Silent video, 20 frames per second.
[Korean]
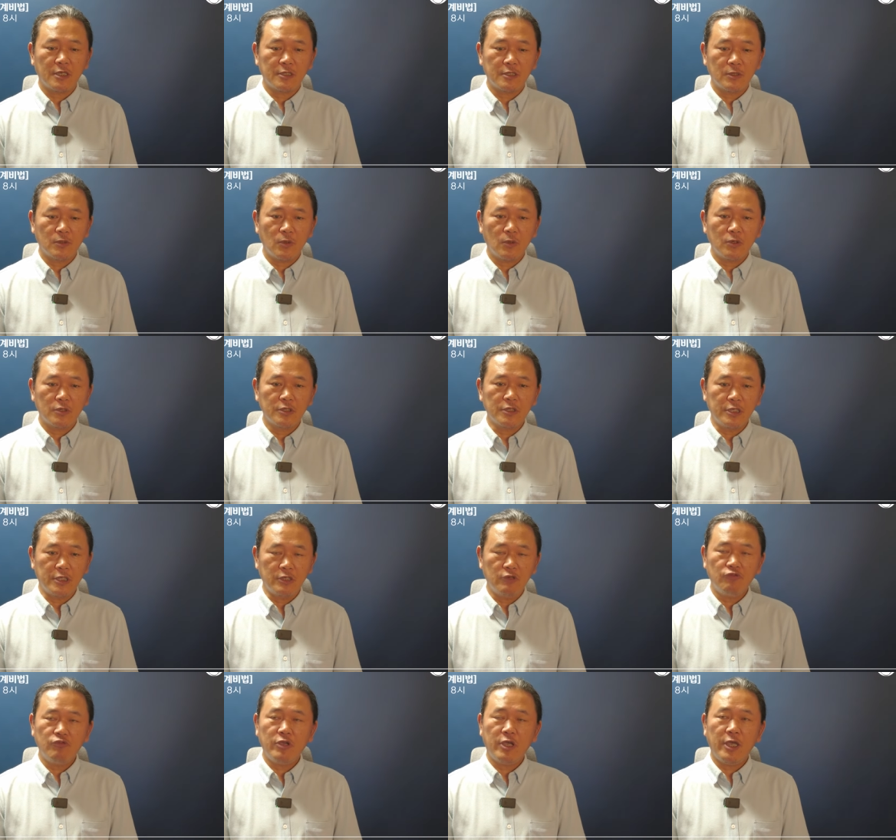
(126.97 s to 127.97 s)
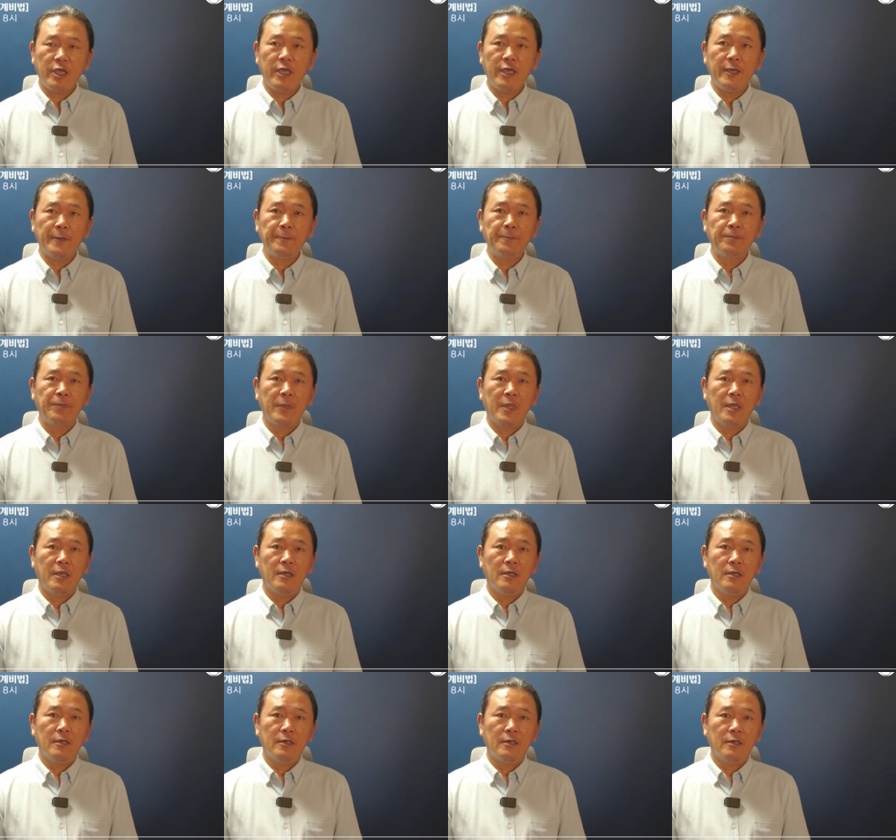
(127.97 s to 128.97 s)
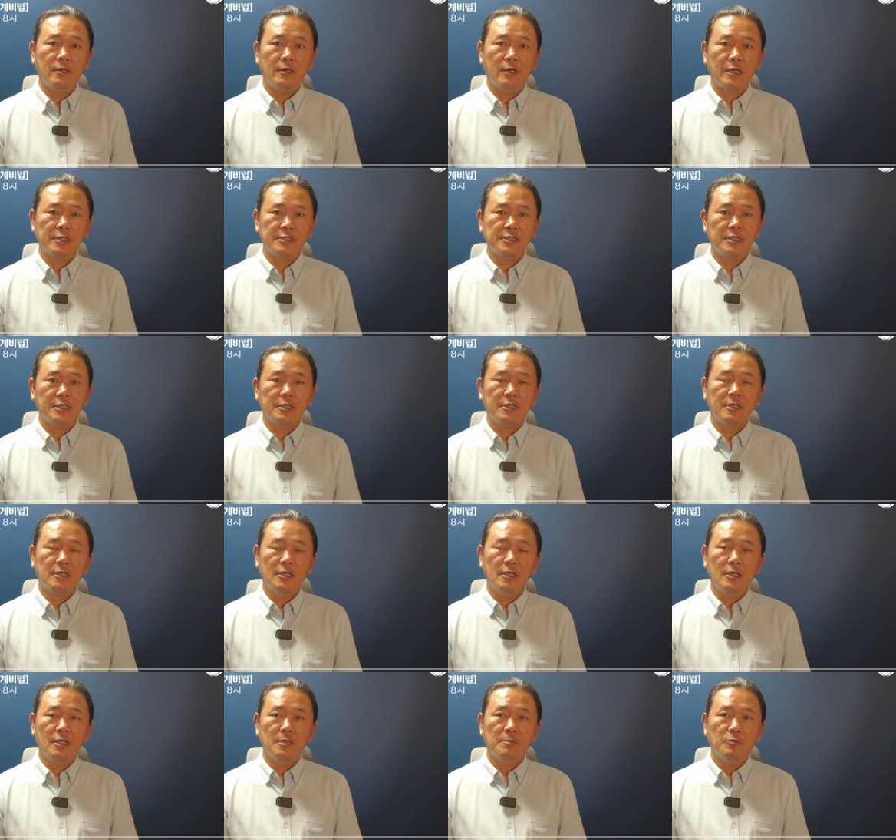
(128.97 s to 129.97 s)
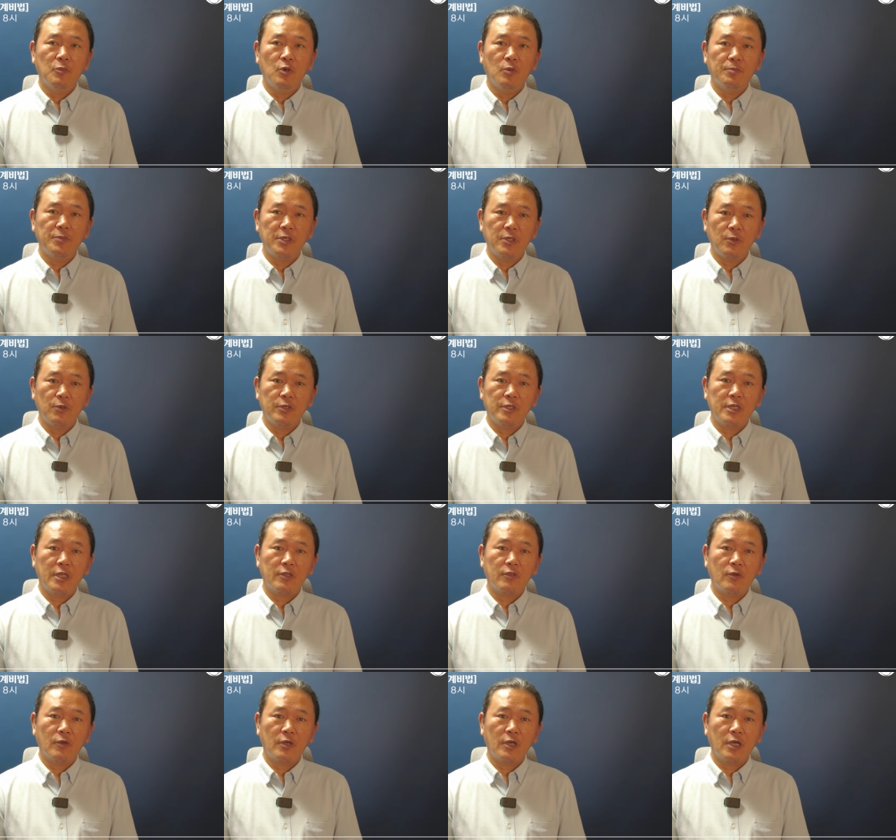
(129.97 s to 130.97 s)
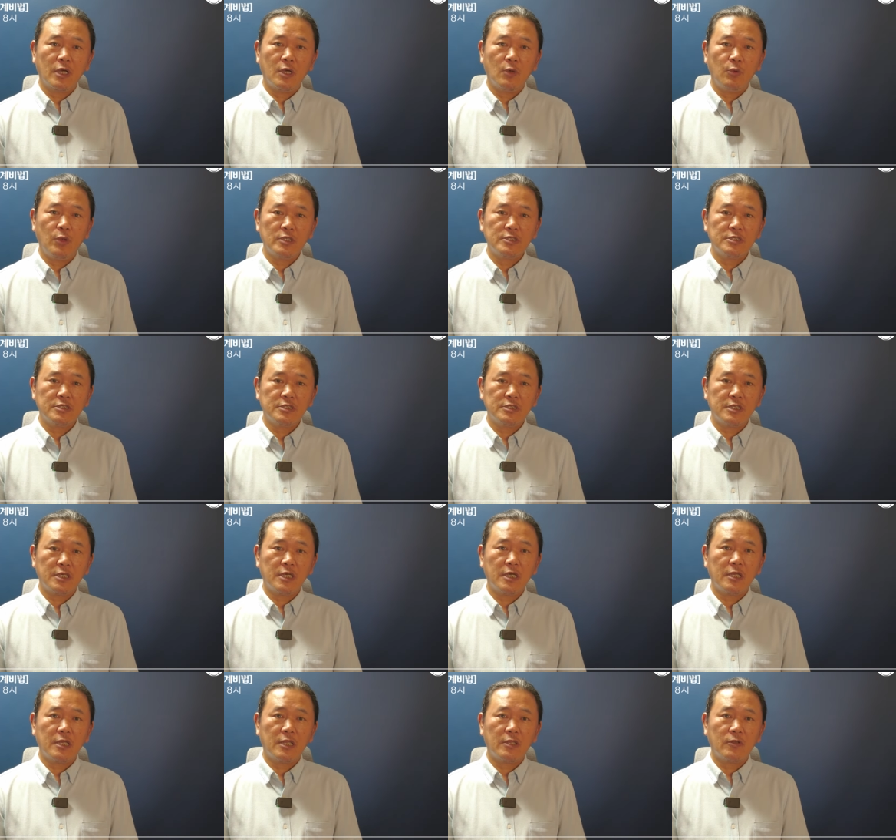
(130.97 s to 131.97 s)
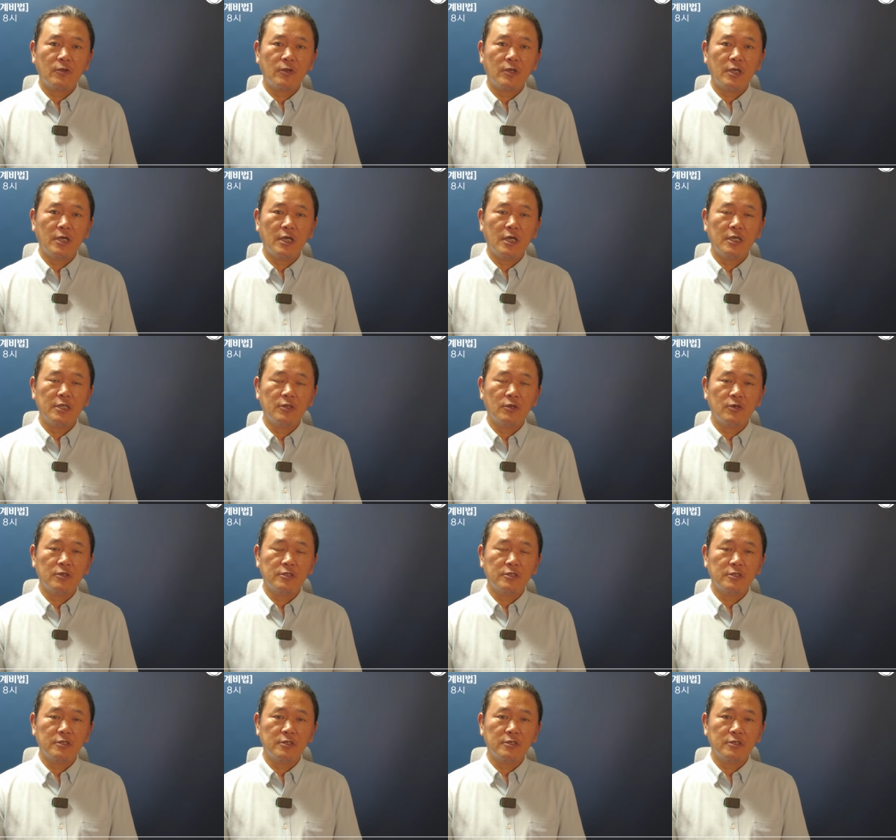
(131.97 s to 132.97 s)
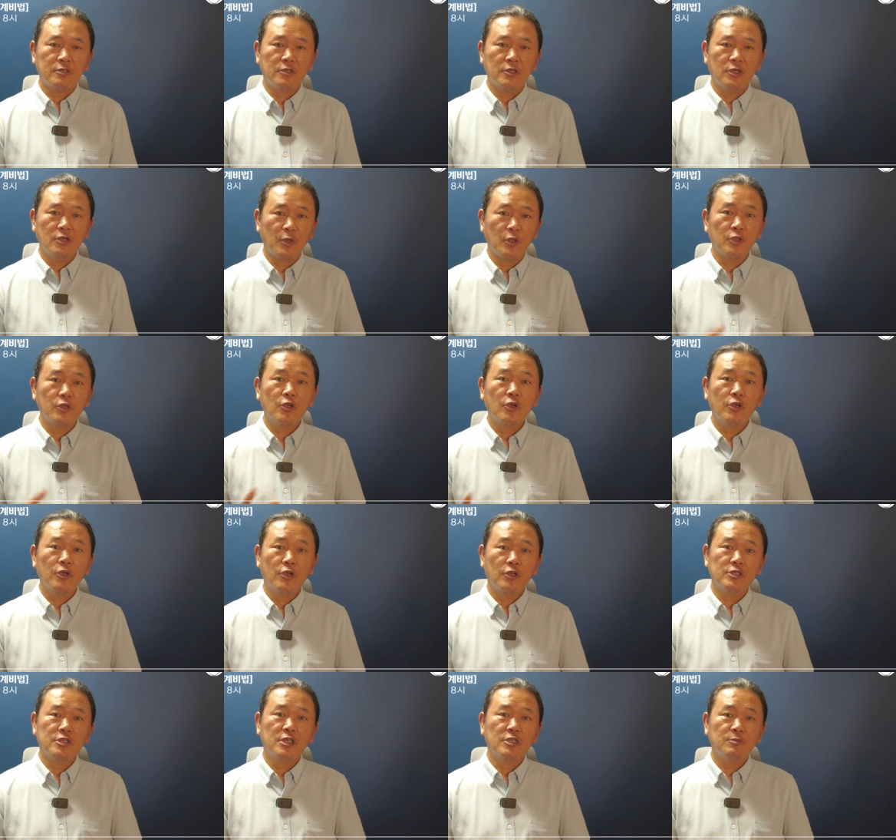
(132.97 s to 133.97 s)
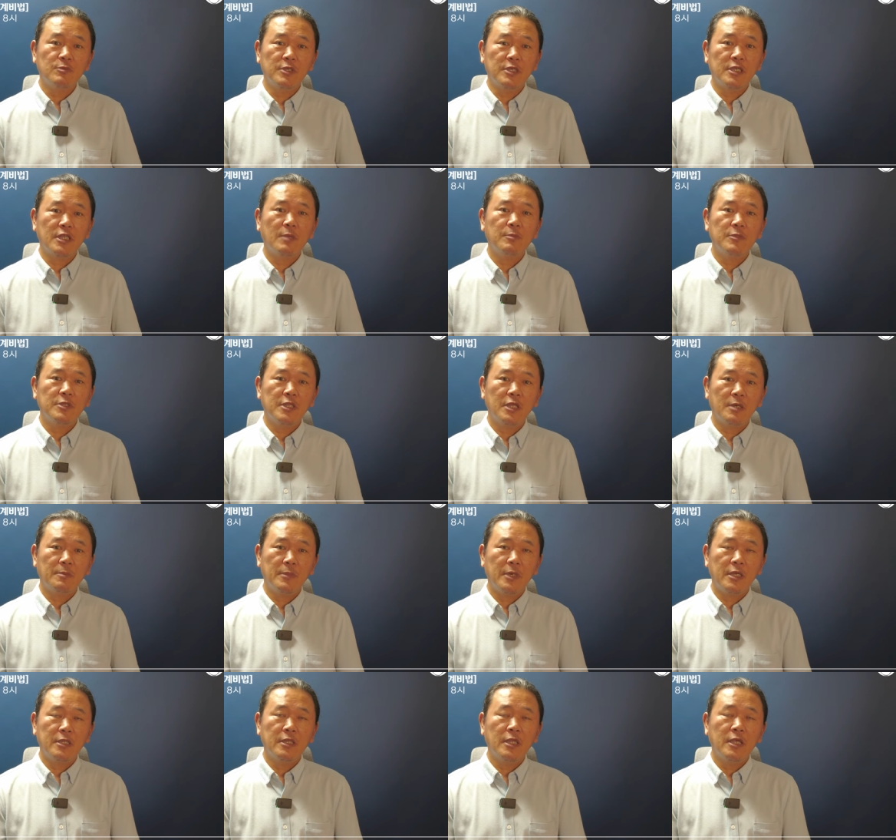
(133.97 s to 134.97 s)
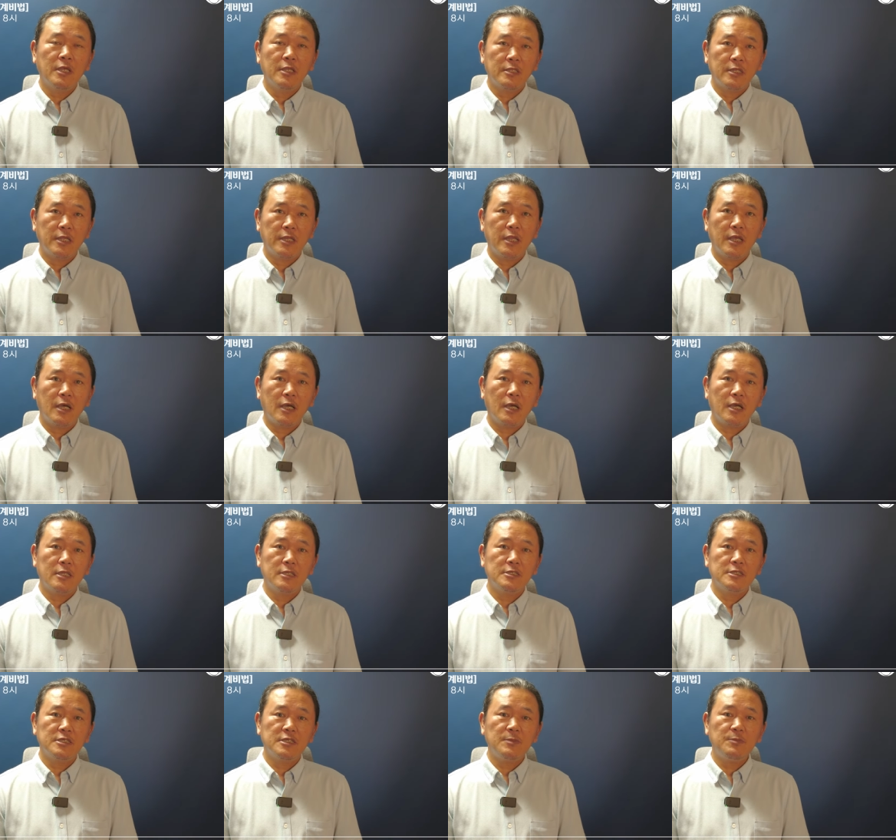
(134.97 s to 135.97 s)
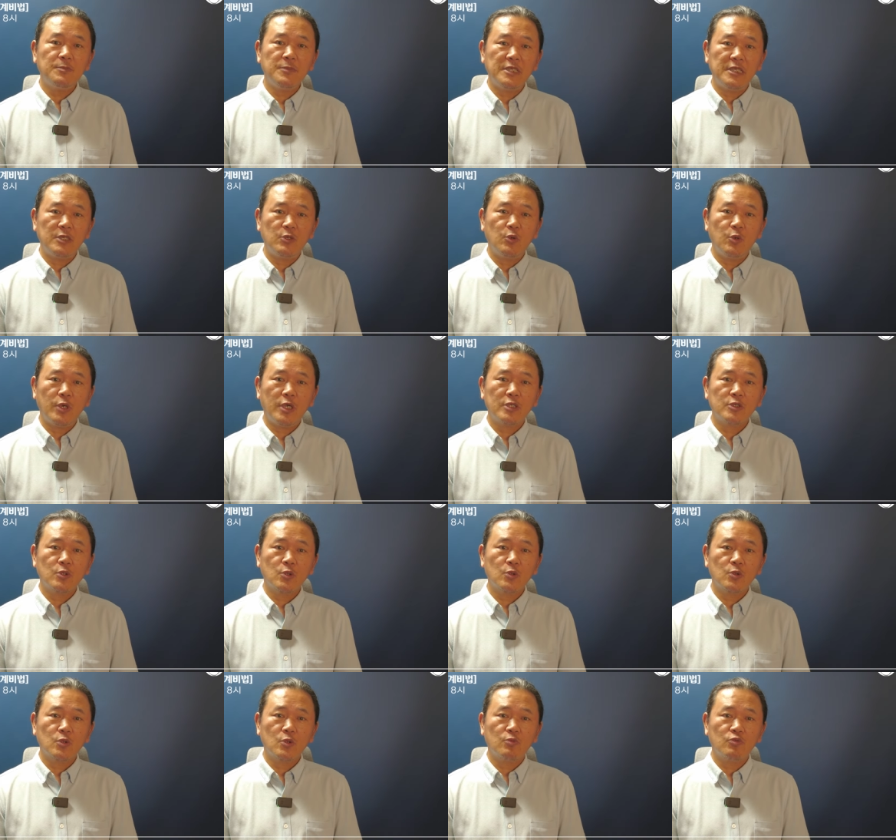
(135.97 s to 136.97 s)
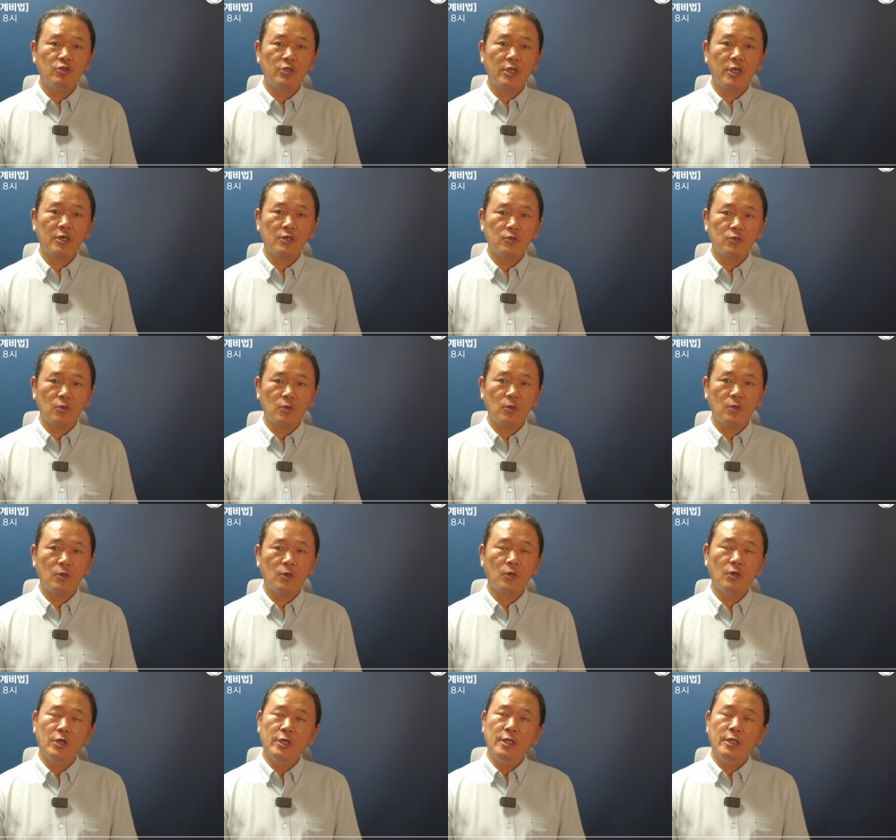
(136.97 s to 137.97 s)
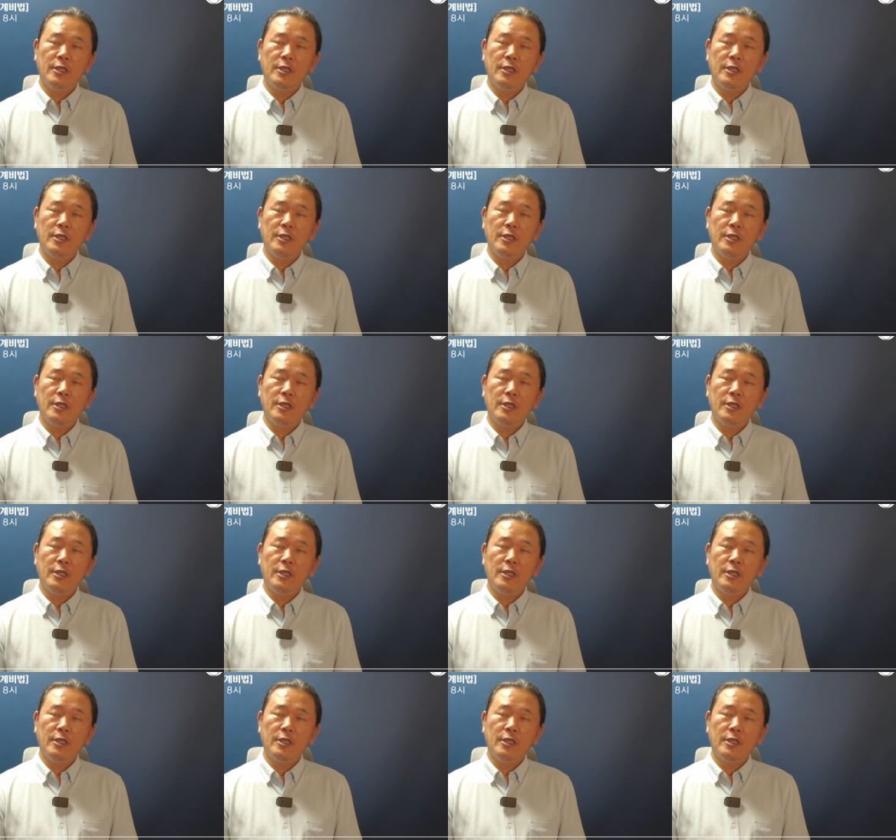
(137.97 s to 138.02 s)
그리고 그 이후에 어, 아직 뭐 비용이라던가 회차라던가 이런 것들은 변경의 여지가 좀 있긴 합니다만 대략 한 12회 정도 분량으로